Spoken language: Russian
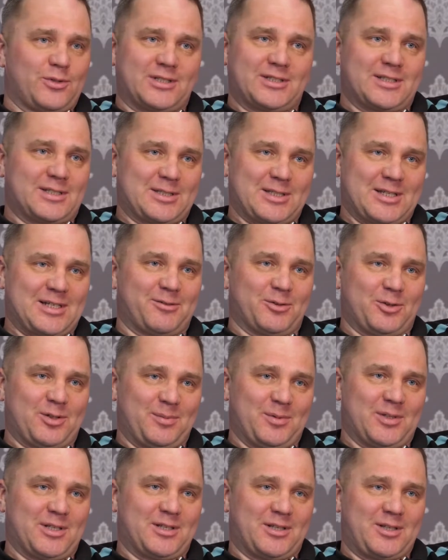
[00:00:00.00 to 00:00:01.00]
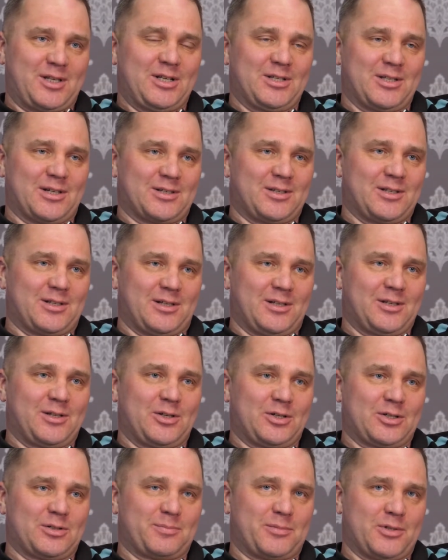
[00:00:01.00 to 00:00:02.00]
не от отца, а вот именно от тренера, от Николая
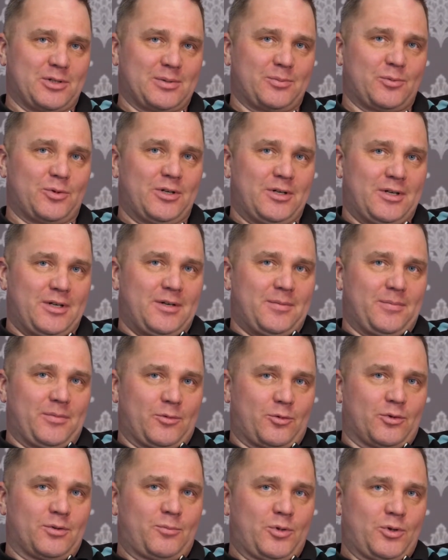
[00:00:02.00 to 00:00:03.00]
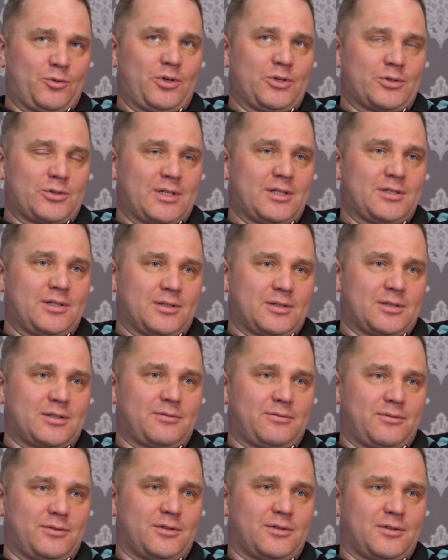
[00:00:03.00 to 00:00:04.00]
Игоревича. Поэтому он мой крестный отец
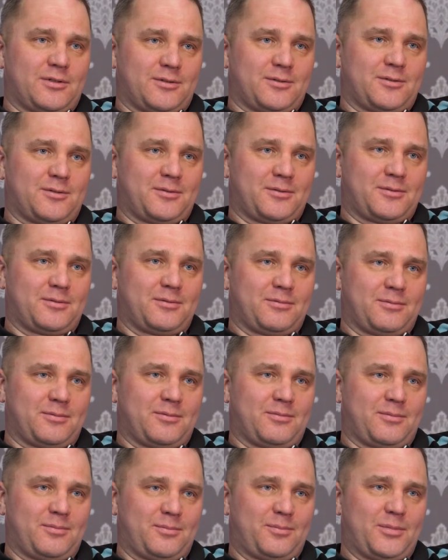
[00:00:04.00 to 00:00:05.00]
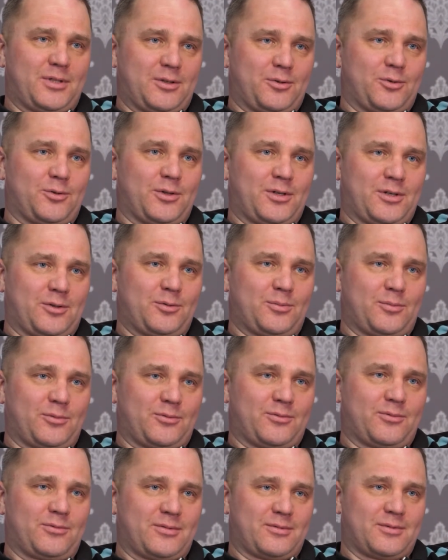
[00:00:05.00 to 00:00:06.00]
в педагогике, я
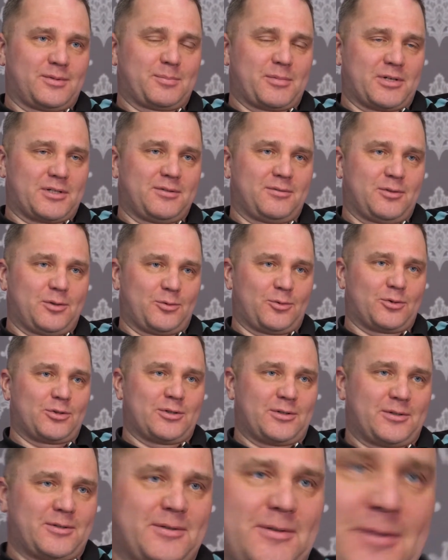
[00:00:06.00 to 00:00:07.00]
думаю, в спортивной точно.